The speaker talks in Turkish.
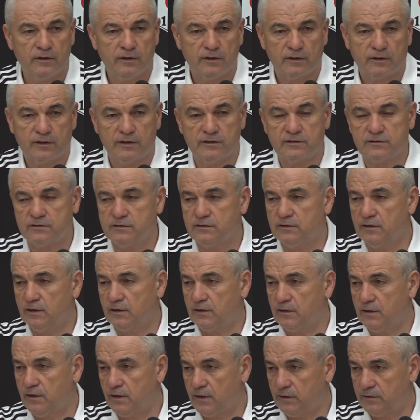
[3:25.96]

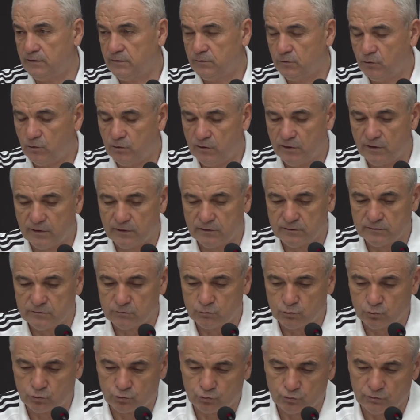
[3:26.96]
kesinlikle yani öyle
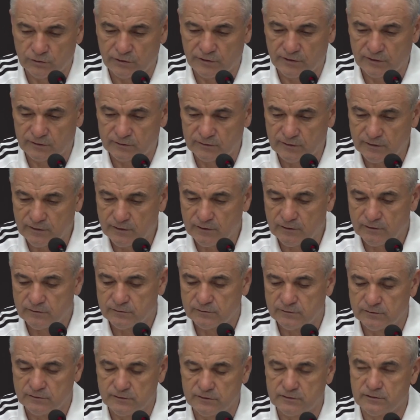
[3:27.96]
düşünerek değil,
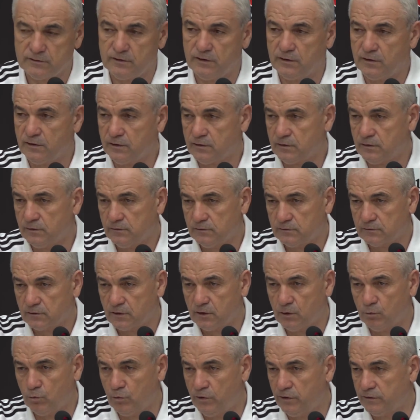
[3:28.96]
isteyerek
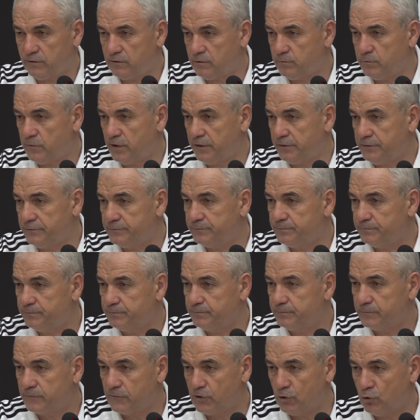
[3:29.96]
kabul ettim yani.
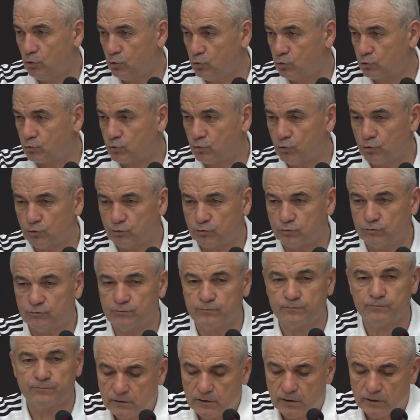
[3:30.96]
Ne olursa olsun.
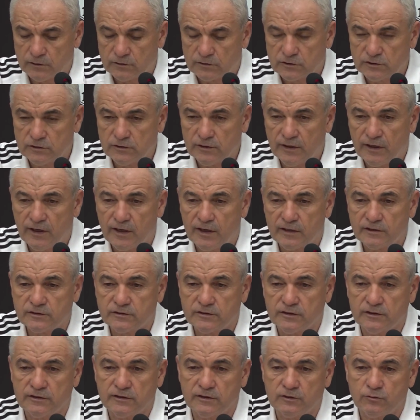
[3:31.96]
Yani şimdi her
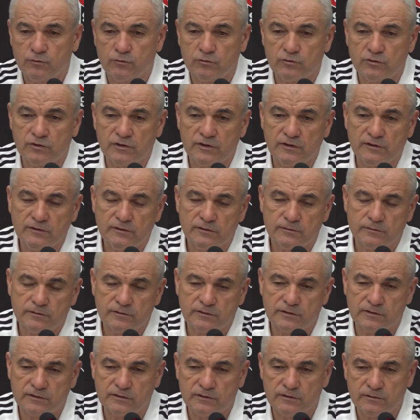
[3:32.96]
şeyden önce
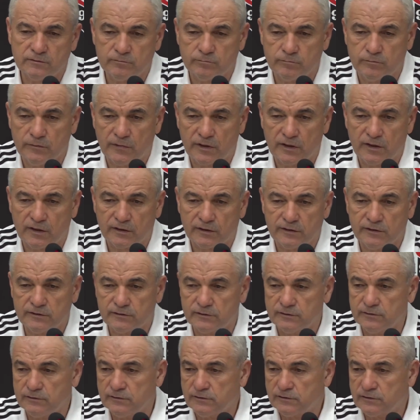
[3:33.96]
sizin merak
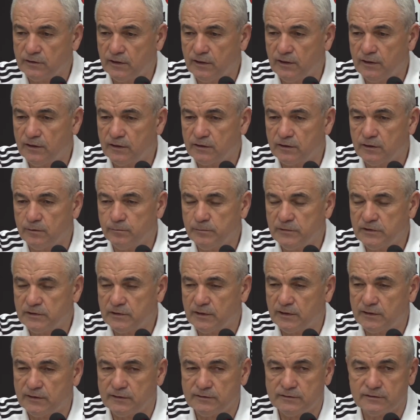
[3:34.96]
ettiğiniz şeylerden bir
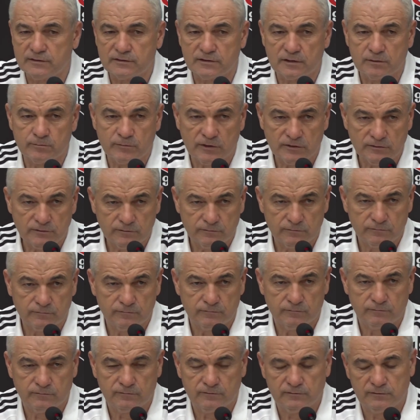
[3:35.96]
tanesi zaman
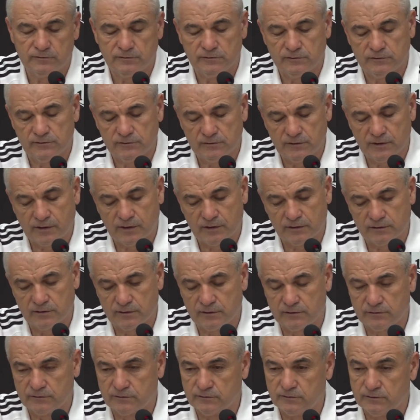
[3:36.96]
ne kadar,
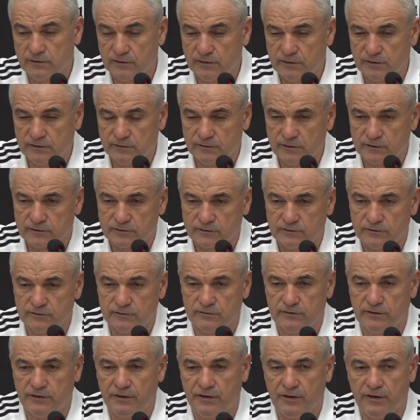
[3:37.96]
nasıl,
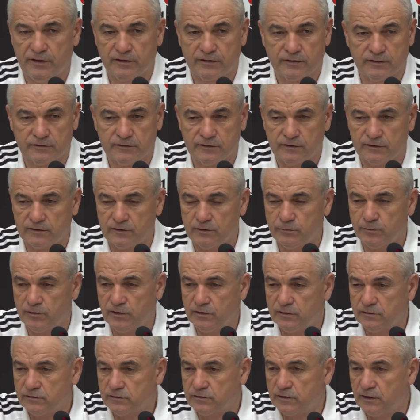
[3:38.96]
nereye kadar gibi
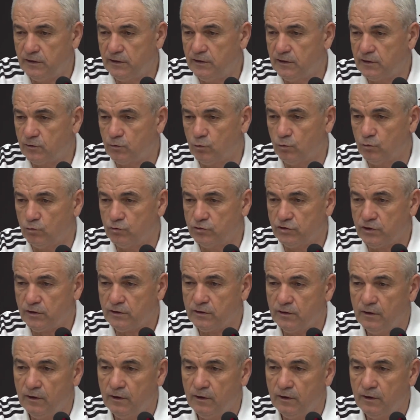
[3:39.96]
şeyler olacak.